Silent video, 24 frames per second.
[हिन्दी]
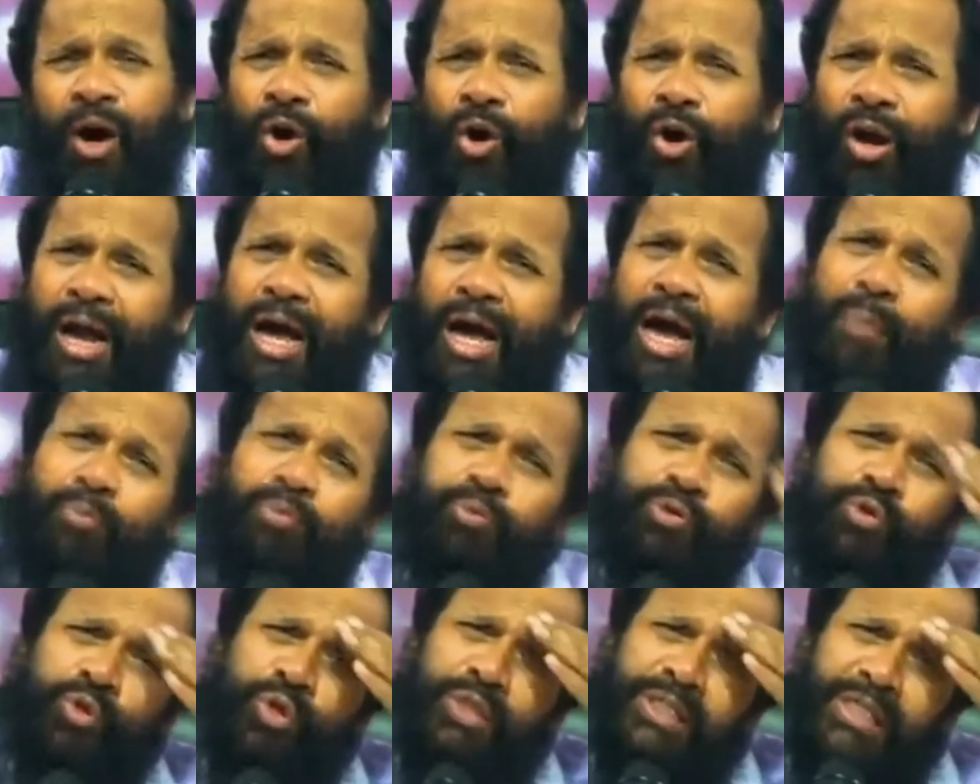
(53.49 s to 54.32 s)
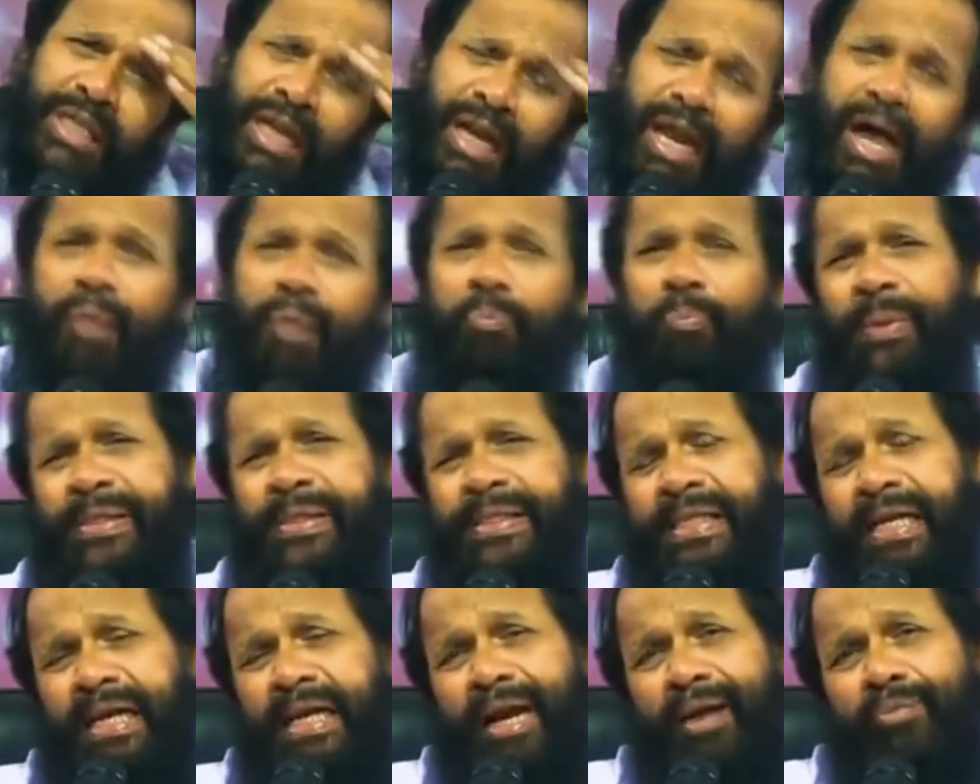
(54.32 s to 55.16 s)
और आप उसको सलाम पर
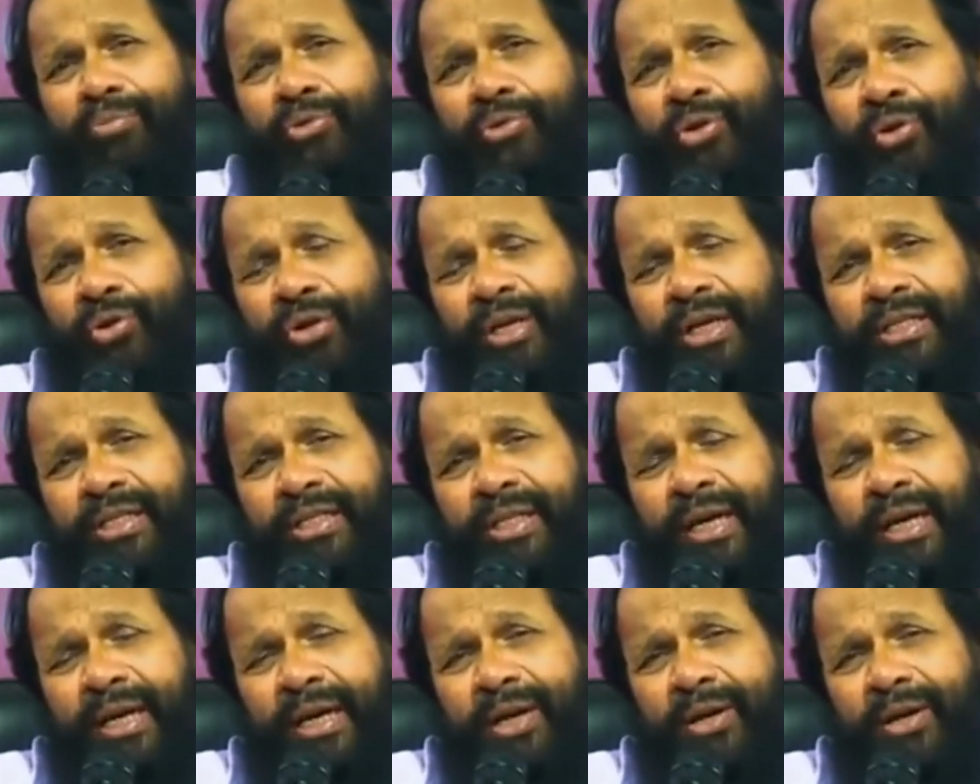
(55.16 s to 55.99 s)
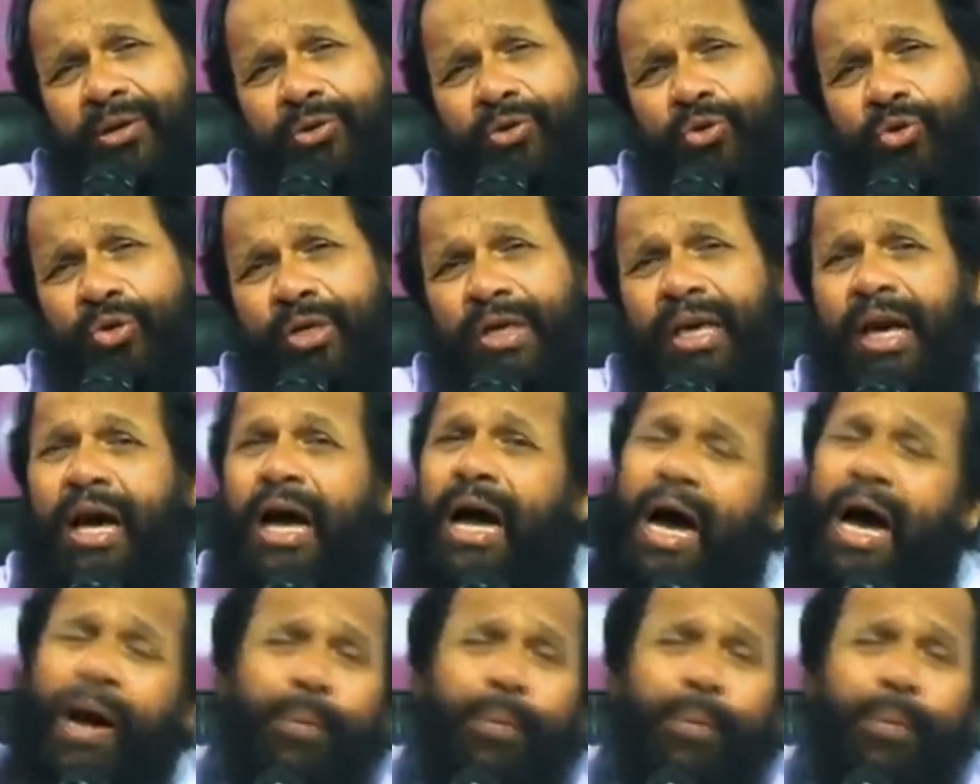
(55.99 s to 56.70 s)
सलाम ठोंके जा रहे हो तो क्या